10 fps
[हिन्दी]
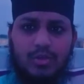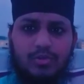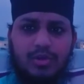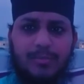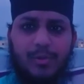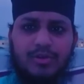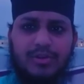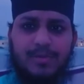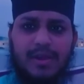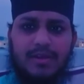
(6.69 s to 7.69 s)
तो एक बहुत
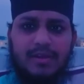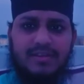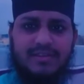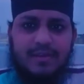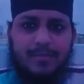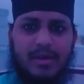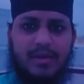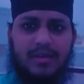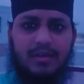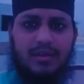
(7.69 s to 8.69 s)
ही प्यारी हदीस
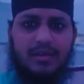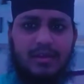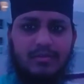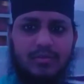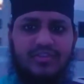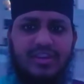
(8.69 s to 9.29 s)
पाक है अल्लाह के रसूल